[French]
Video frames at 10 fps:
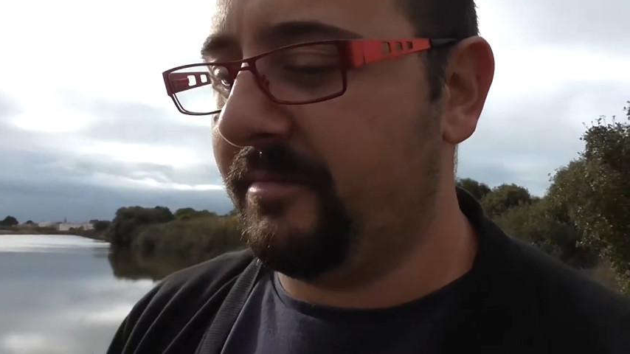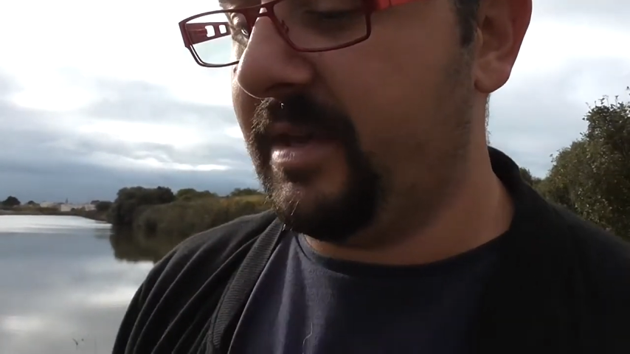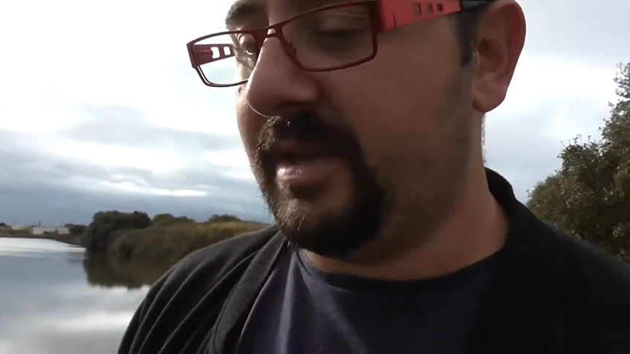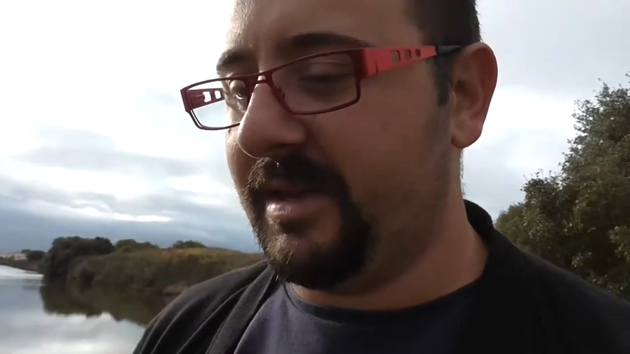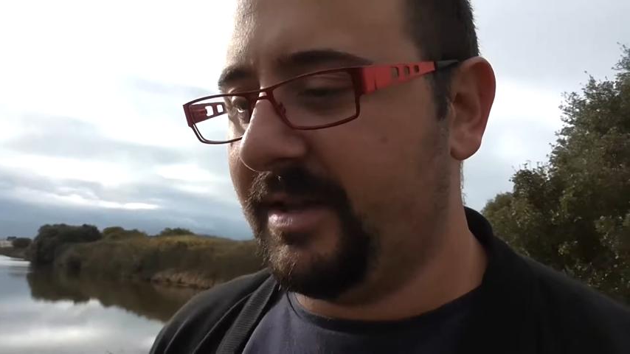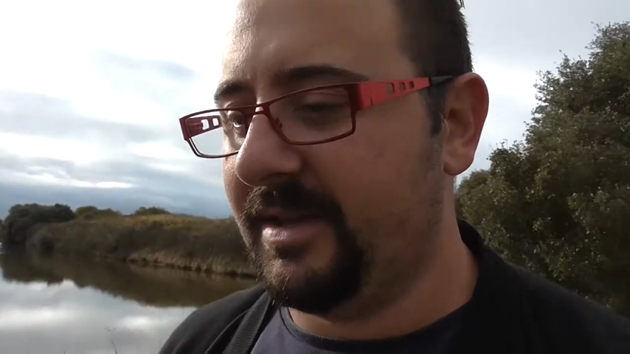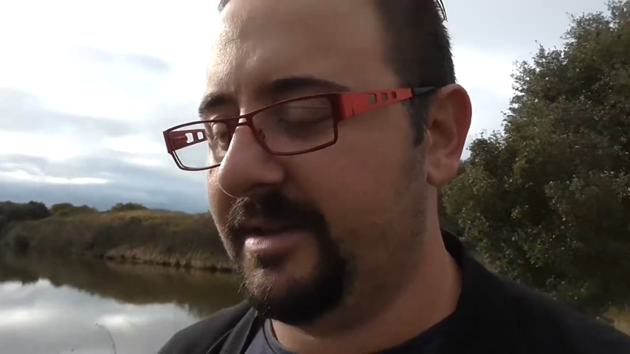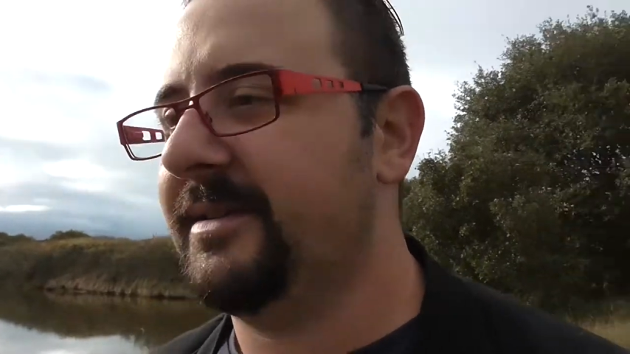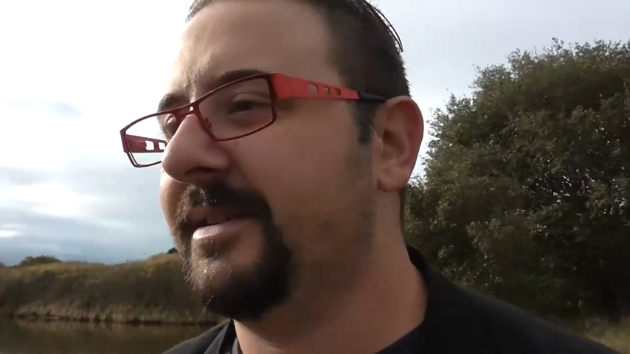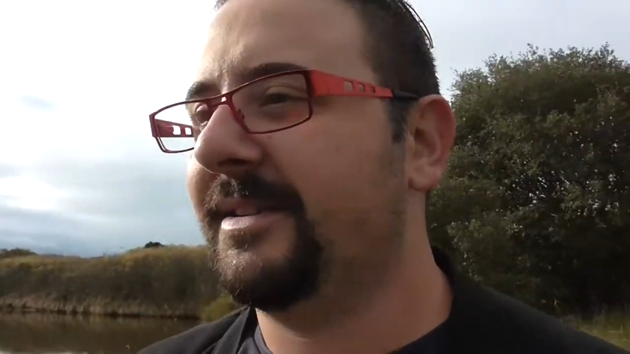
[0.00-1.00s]

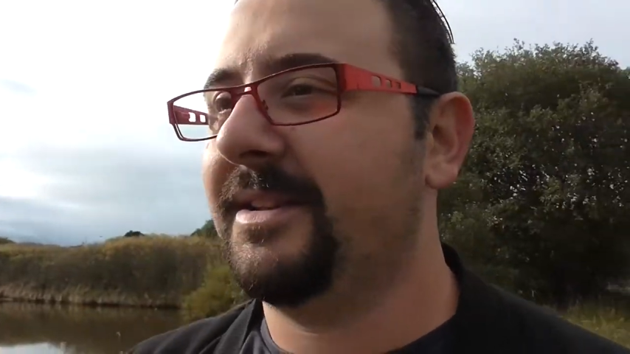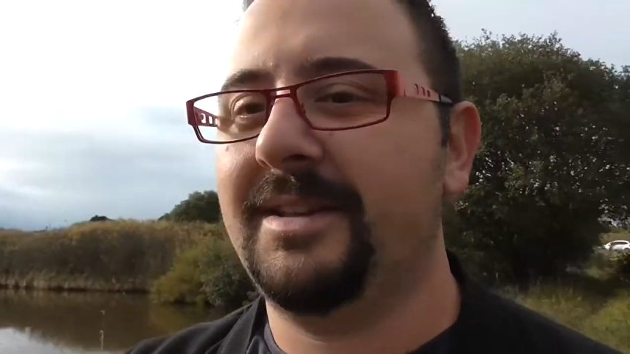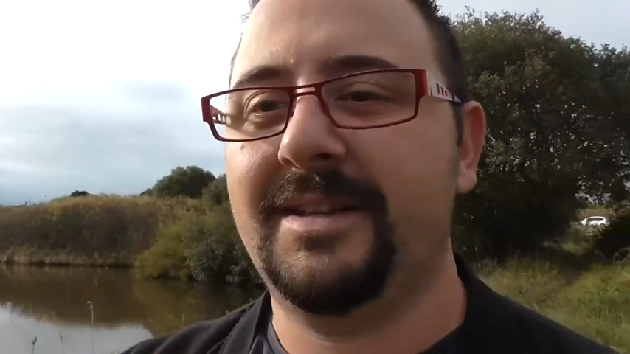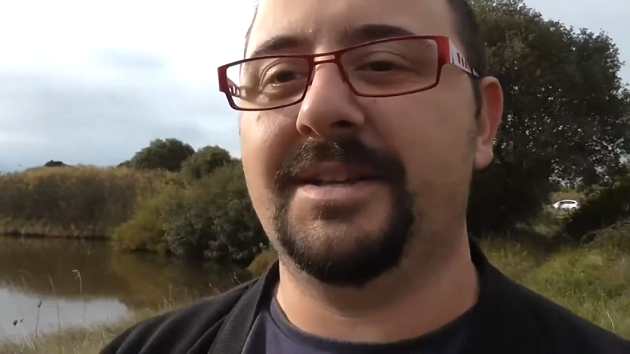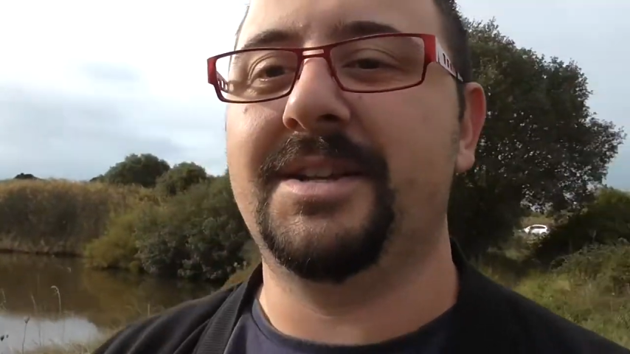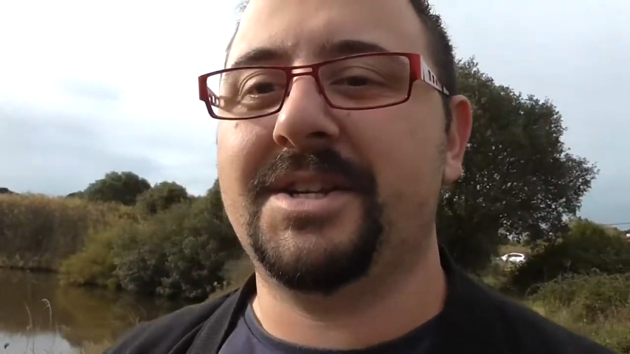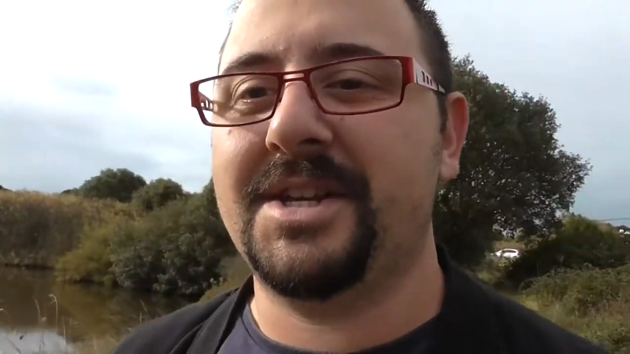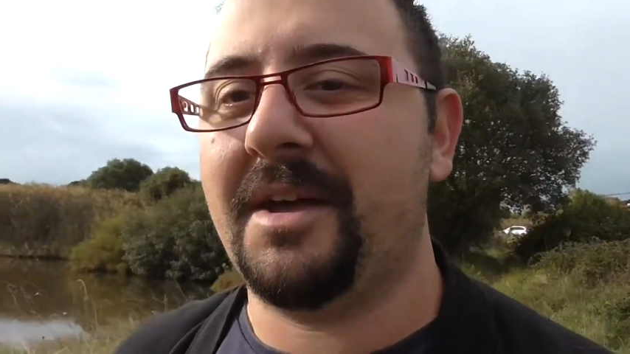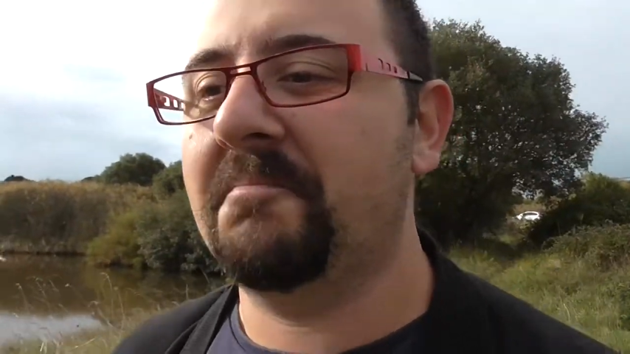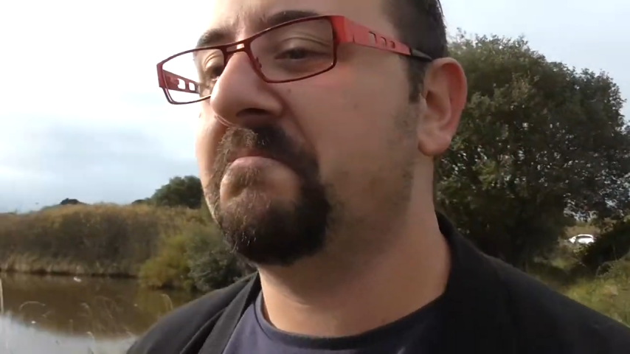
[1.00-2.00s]
mais
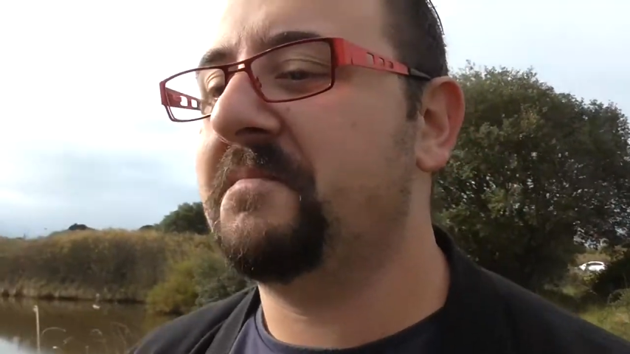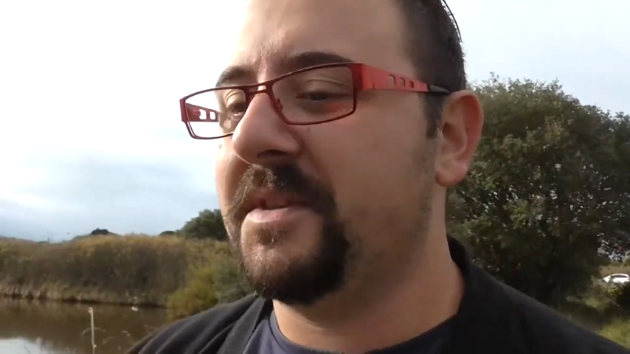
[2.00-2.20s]
j'ai un